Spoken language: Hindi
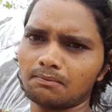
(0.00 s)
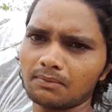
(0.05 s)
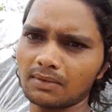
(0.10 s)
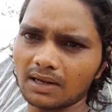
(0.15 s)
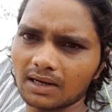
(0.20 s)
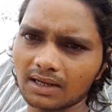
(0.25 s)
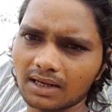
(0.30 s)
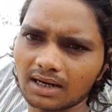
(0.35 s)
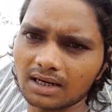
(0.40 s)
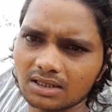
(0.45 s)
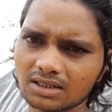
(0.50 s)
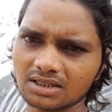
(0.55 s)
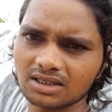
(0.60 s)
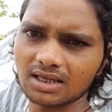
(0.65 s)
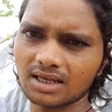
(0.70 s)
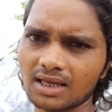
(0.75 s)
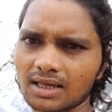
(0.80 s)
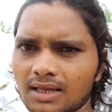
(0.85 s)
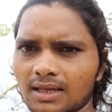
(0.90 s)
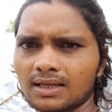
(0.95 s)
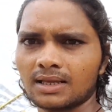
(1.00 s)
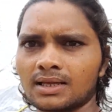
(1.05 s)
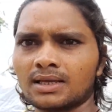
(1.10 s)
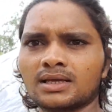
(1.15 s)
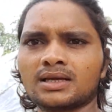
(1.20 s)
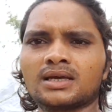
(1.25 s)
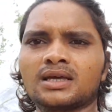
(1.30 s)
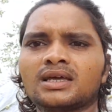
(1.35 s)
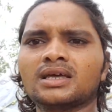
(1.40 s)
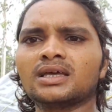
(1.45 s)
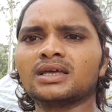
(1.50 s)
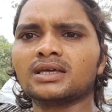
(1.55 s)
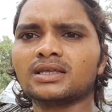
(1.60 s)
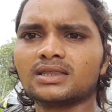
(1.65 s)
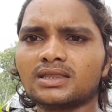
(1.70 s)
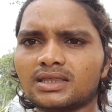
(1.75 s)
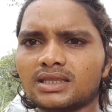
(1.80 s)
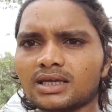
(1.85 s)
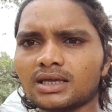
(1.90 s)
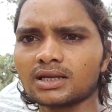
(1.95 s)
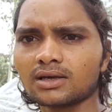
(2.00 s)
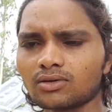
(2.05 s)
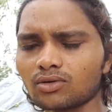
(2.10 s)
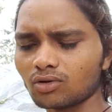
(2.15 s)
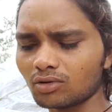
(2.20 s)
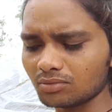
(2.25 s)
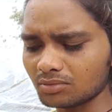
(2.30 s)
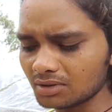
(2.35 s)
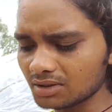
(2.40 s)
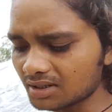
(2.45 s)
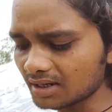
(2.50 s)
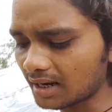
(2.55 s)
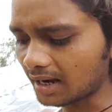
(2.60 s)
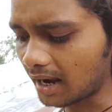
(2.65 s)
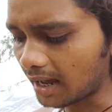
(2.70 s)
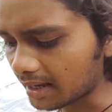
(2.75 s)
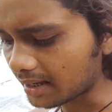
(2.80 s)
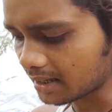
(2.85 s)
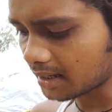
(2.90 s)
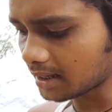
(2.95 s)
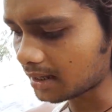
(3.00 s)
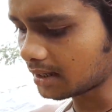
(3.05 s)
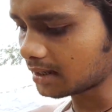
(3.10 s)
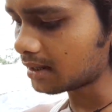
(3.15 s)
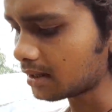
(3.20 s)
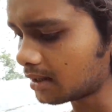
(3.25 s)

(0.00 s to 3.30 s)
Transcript: मनगढ़ से तीन किलोमीटर आगे